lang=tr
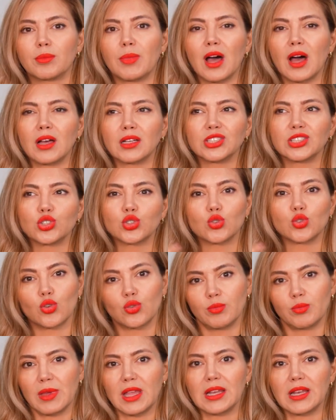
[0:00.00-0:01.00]
bağış
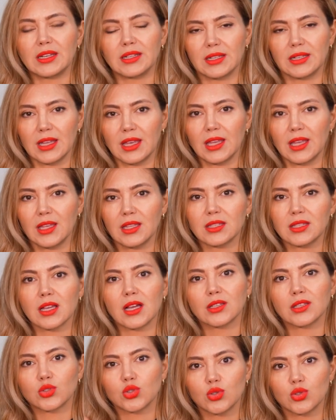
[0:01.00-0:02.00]
dönmelerine,
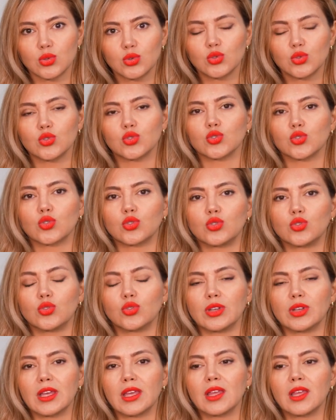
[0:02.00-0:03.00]
tansiyon
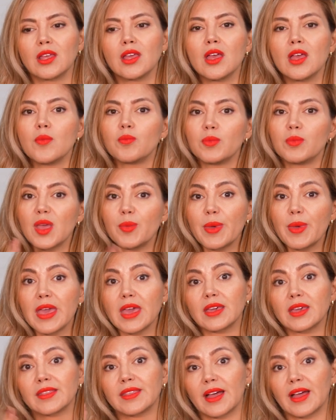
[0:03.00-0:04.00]
düşüklüğüne,
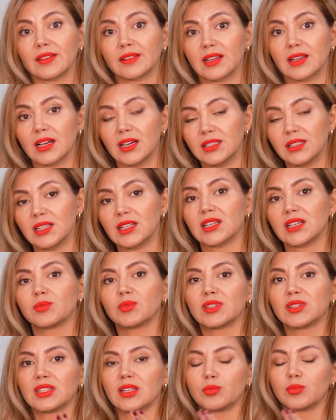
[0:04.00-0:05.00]
bebeğe giden kan
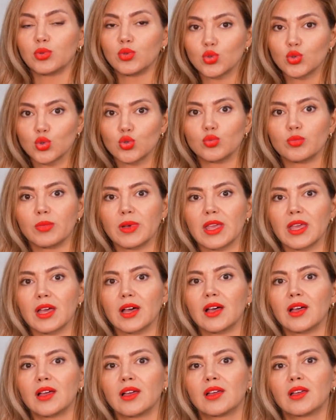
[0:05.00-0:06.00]
akımında
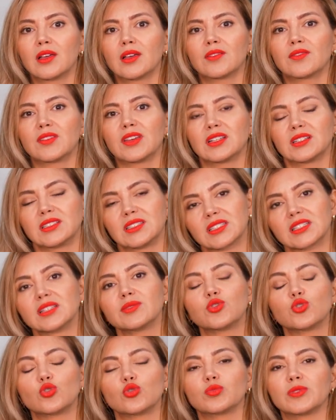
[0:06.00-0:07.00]
bozulmaya ve
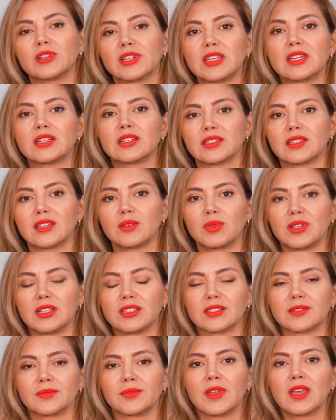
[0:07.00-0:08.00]
riskli durumları
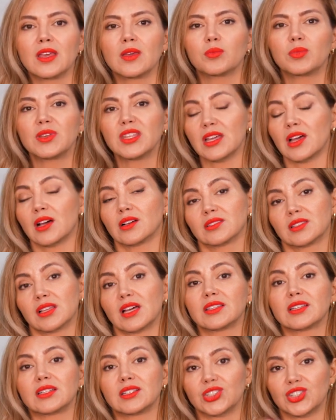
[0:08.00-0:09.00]
yaratabilir. Bir de
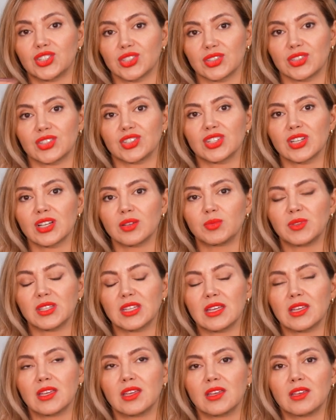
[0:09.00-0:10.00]
zaten aşırı sıcak, bir
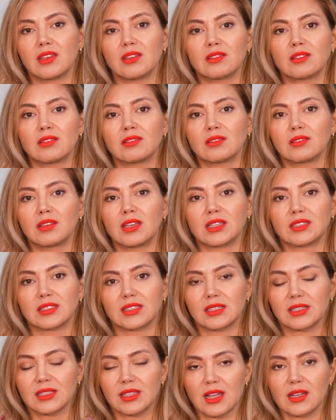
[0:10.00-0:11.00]
de
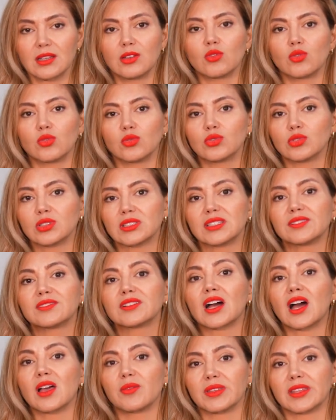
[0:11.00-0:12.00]
ekstradan ne olur?
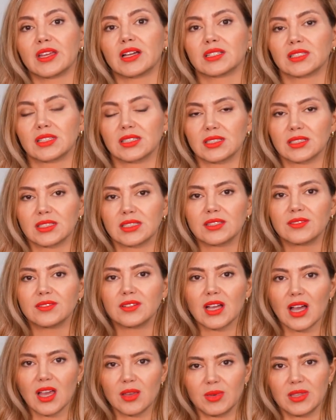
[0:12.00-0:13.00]
Sıvı kaybedersiniz.
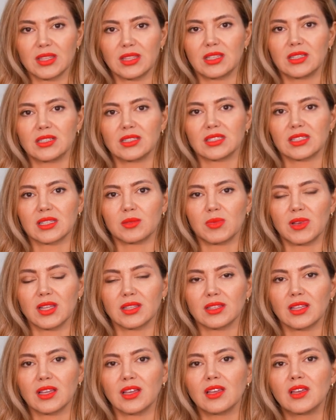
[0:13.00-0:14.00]
Sıvı kaybettiğiniz
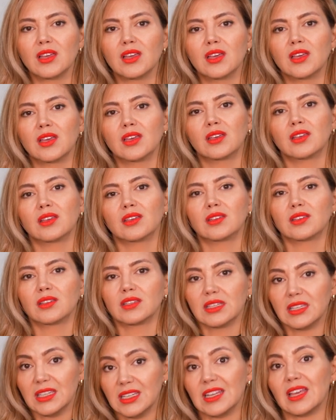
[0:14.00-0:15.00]
zaman da e,
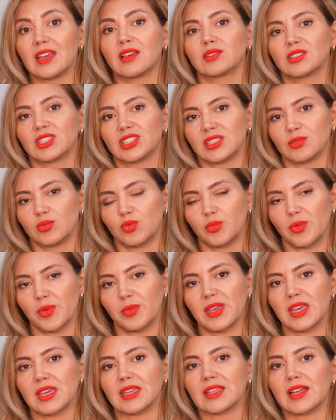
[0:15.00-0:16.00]
yine işte bu
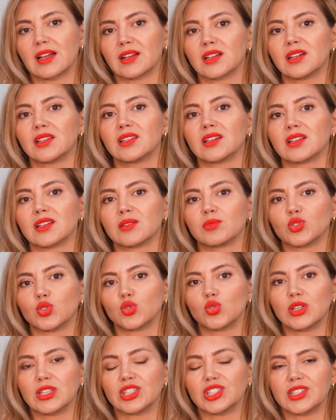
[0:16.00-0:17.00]
bebeğe giden kan akımı
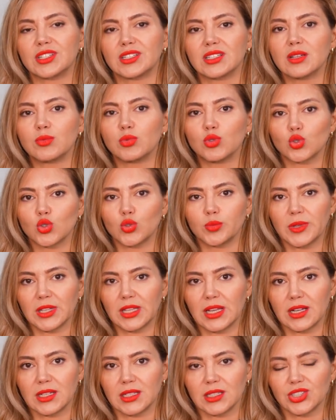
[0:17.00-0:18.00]
süreçlerinde
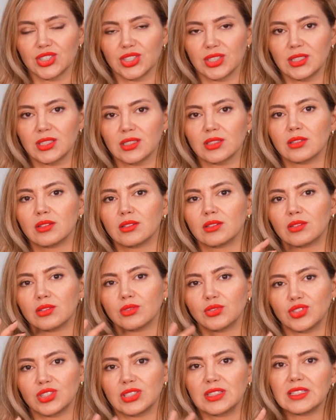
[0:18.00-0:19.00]
bozulmalar yaşanır.
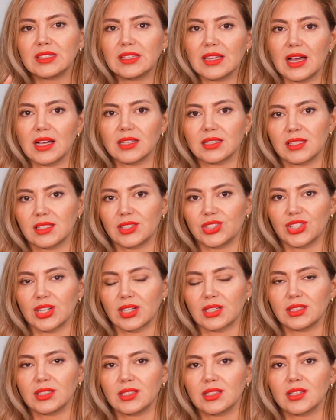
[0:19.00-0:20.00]
Onun için ideal
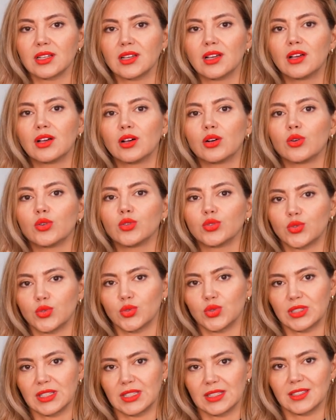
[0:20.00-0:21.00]
sıcaklık
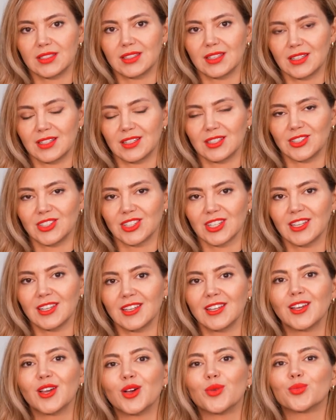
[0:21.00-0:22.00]
37 derece.
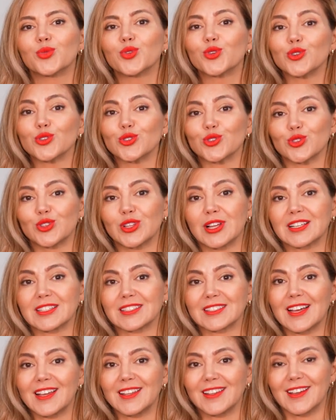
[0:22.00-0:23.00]
Bu koşullar
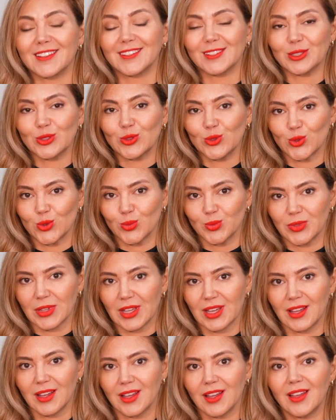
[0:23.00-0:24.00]
sağlandığı
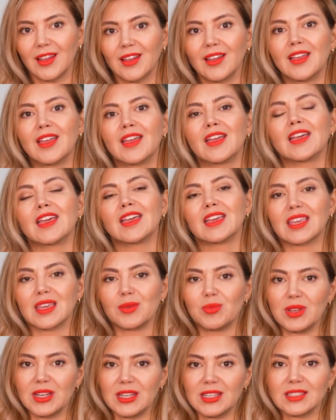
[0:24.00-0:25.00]
durumda
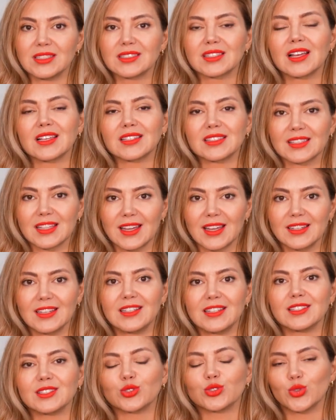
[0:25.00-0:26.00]
ekibiniz,
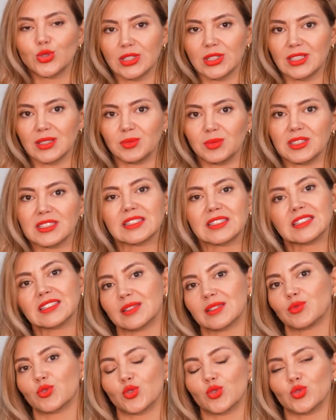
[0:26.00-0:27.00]
hastaneniz, donanımlı, siz
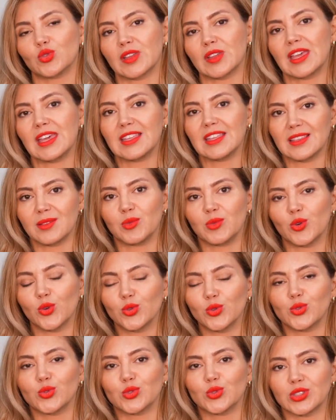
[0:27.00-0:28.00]
de bu konuda eğitimli
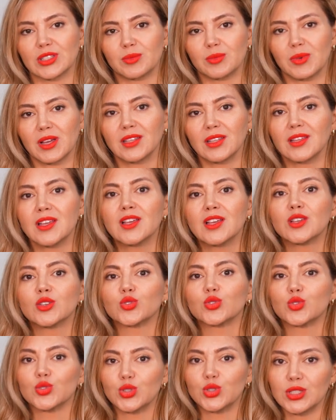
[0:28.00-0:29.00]
olduğunuz zaman
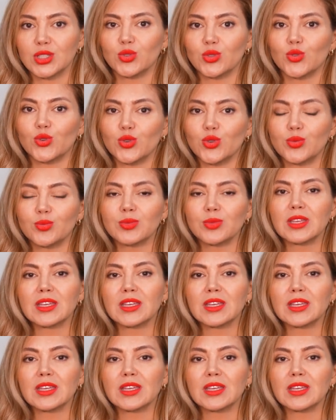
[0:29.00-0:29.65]
suda doğum,